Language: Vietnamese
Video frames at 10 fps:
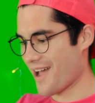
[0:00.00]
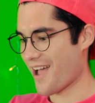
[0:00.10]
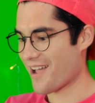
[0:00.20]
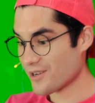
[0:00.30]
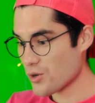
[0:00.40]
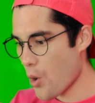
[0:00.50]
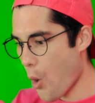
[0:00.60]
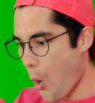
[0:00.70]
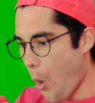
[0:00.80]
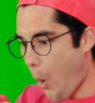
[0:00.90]
lúc phá vỡ
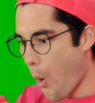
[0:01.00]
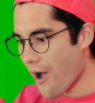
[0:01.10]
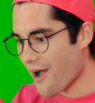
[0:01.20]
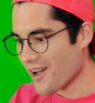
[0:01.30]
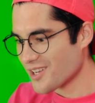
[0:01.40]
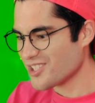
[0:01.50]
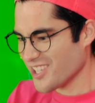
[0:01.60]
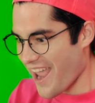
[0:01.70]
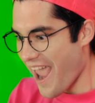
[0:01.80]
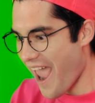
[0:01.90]
kỷ lục của mình rồi. Mình
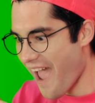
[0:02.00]
có khá